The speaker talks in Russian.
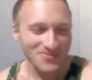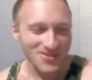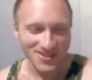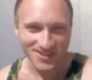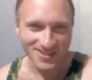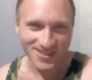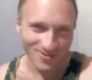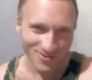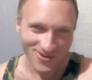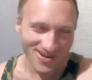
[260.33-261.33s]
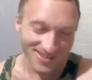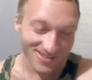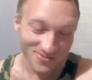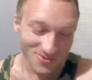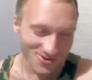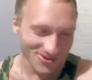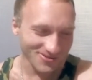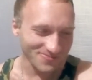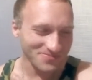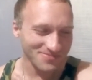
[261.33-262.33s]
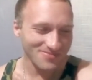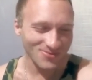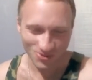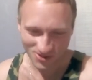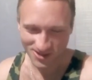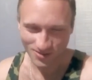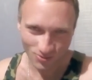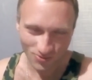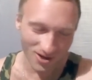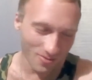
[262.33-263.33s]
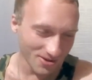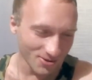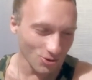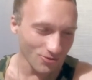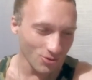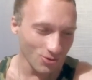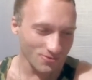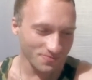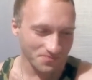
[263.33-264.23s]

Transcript: И негатива бывает даже больше. Вот сейчас буквально монтирую видос.